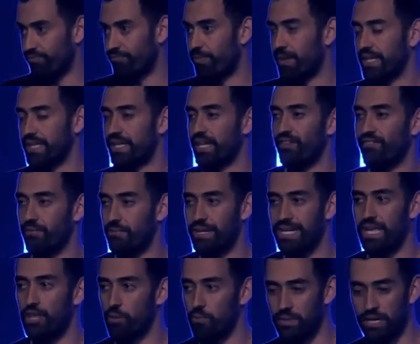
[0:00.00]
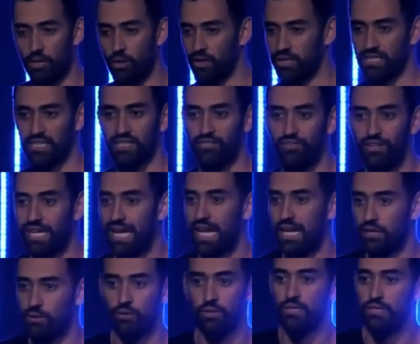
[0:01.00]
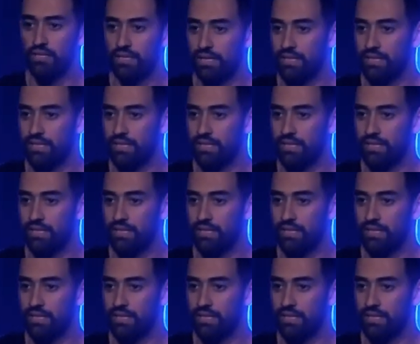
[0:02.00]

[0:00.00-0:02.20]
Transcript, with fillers: parte de la familia Domingo, que signifique algo